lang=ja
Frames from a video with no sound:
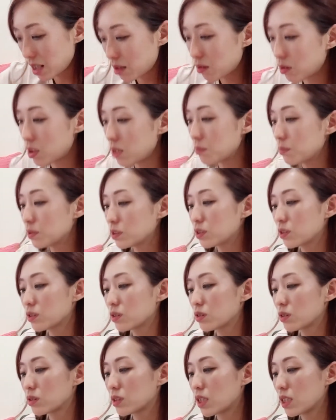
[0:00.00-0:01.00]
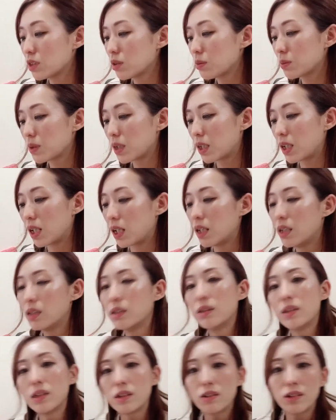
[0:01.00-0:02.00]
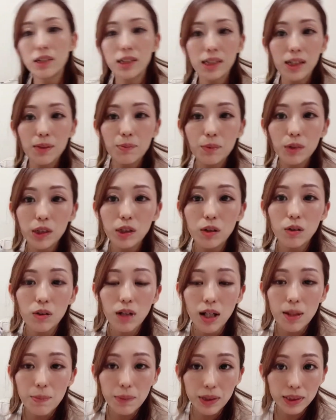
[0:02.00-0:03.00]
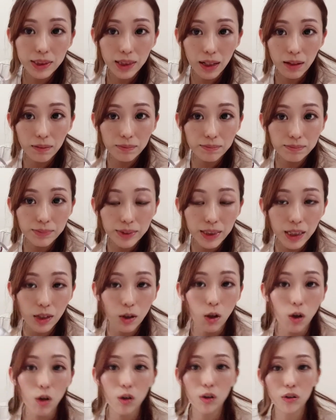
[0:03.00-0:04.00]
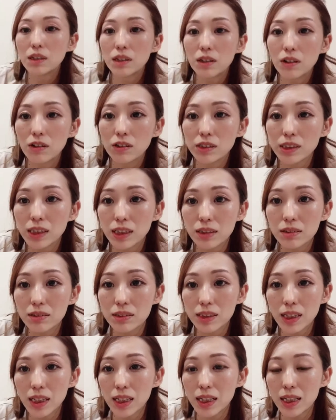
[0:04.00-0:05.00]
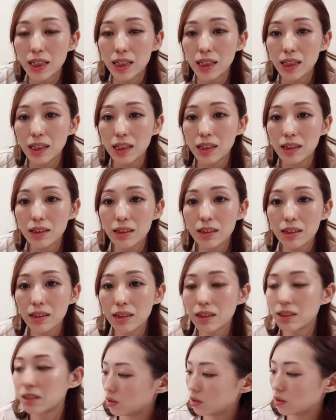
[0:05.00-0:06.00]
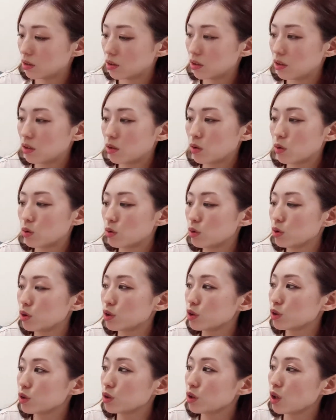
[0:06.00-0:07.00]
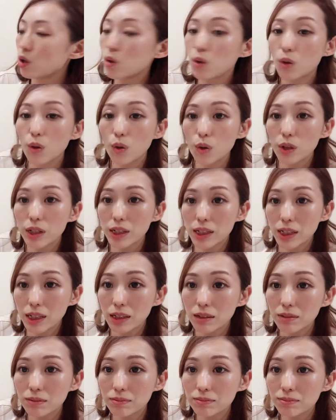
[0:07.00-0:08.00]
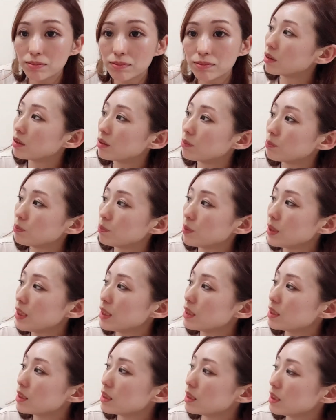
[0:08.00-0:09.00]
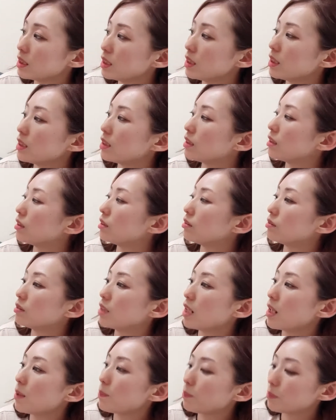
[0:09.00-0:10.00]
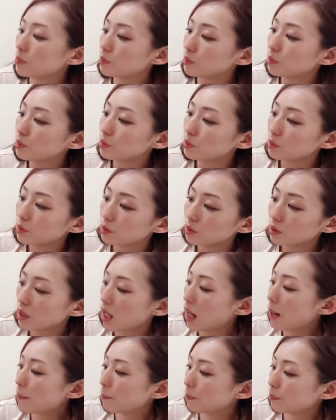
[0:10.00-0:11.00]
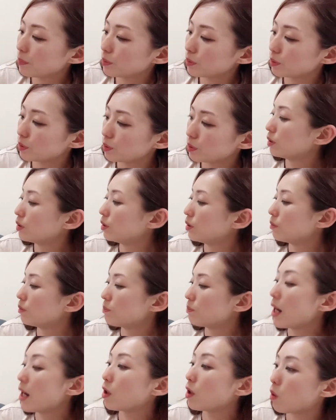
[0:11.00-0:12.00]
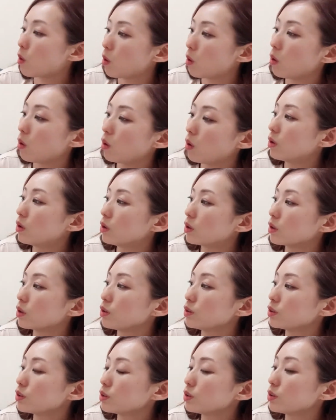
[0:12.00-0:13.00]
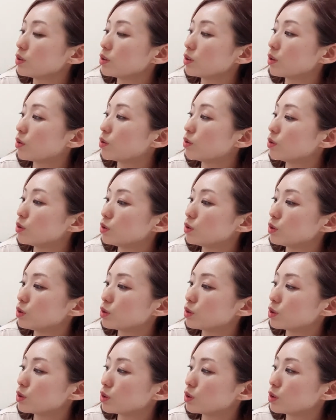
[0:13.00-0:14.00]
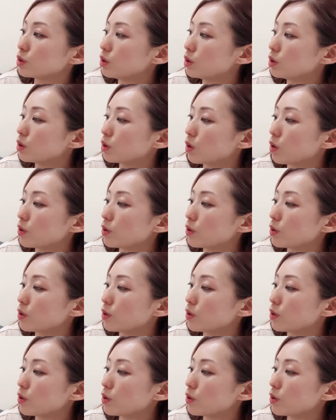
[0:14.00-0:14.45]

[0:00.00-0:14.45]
これもちょっと大丈夫かなこれねもう1個買いました2個こんにゃくゼリー64個入りピーチグレープアップルマンゴー4種類のフルーツこ